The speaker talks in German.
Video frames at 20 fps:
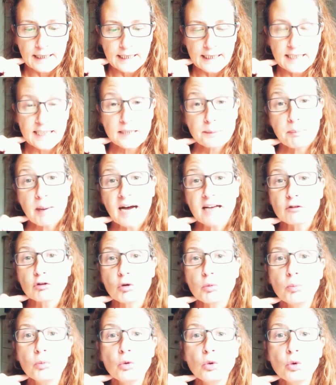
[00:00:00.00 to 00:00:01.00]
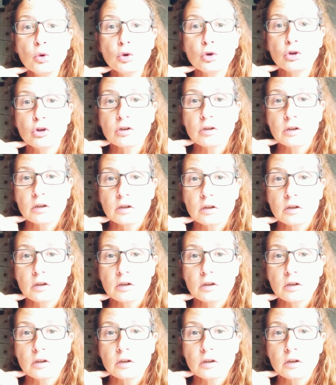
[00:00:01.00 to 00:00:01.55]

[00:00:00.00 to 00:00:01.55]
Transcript: Ich bat um Mut